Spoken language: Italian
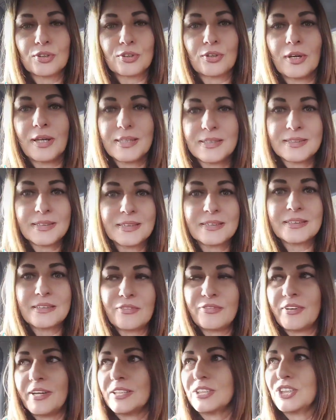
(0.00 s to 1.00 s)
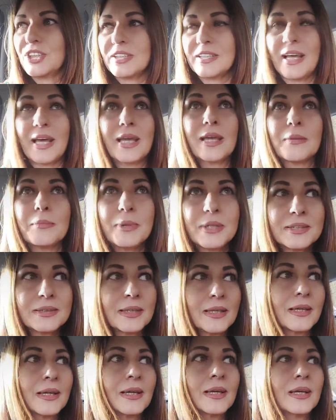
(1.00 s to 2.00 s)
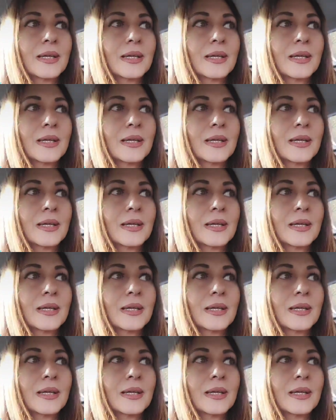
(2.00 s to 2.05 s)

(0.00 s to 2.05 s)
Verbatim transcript: con la stessa faccia da ebete